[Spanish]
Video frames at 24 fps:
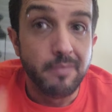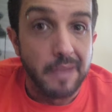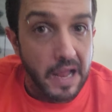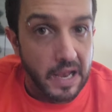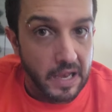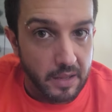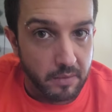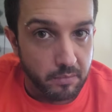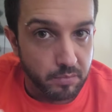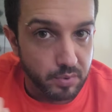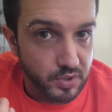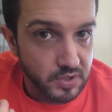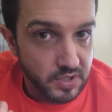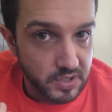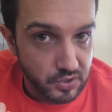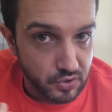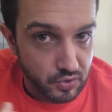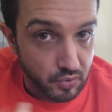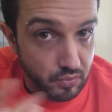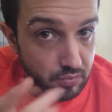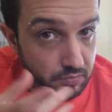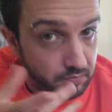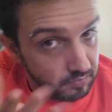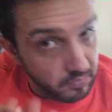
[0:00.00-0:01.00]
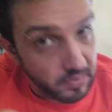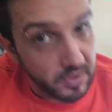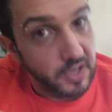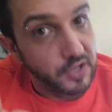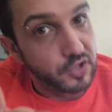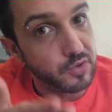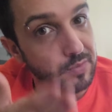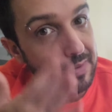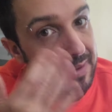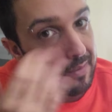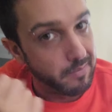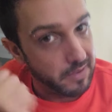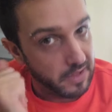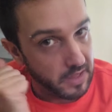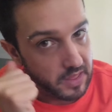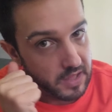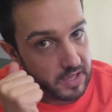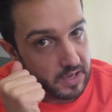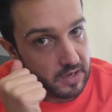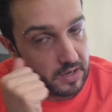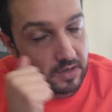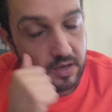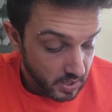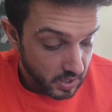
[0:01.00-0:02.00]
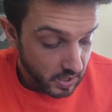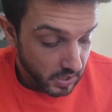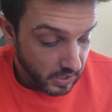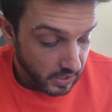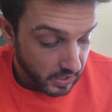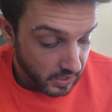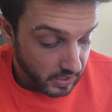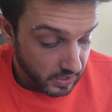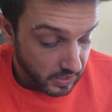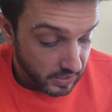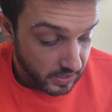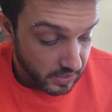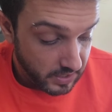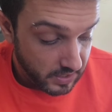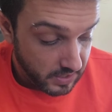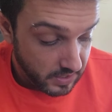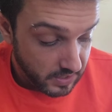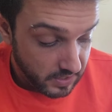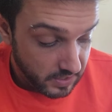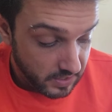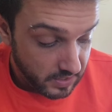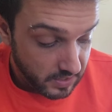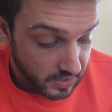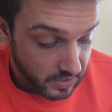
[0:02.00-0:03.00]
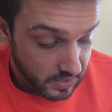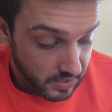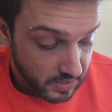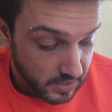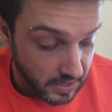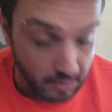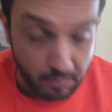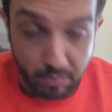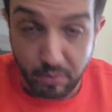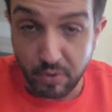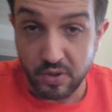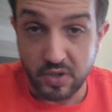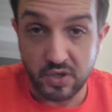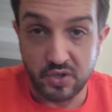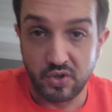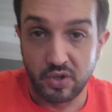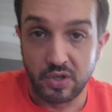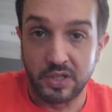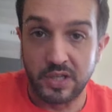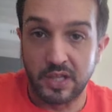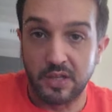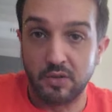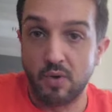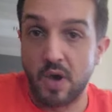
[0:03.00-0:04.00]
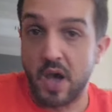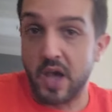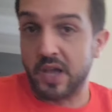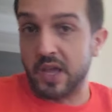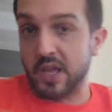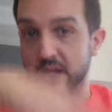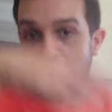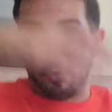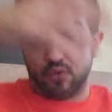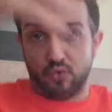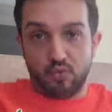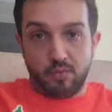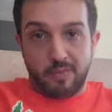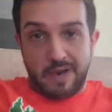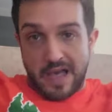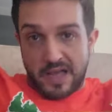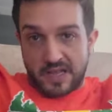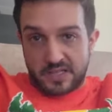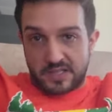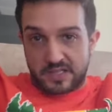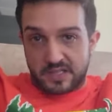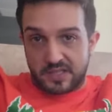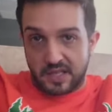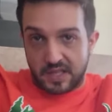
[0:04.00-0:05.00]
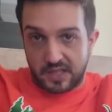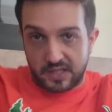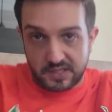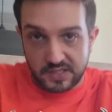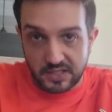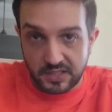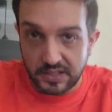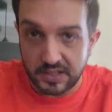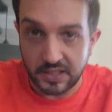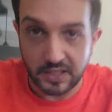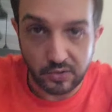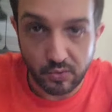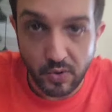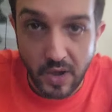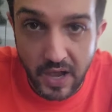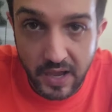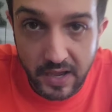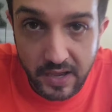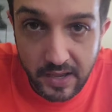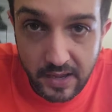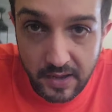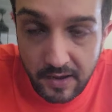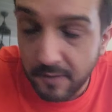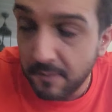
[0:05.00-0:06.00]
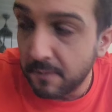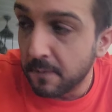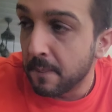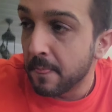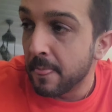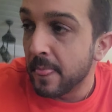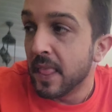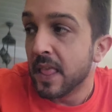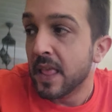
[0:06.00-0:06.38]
Vale, pues eso, eso va a empezar. Eh, el proceso del tatuaje, tú vas, te haces el tatuaje,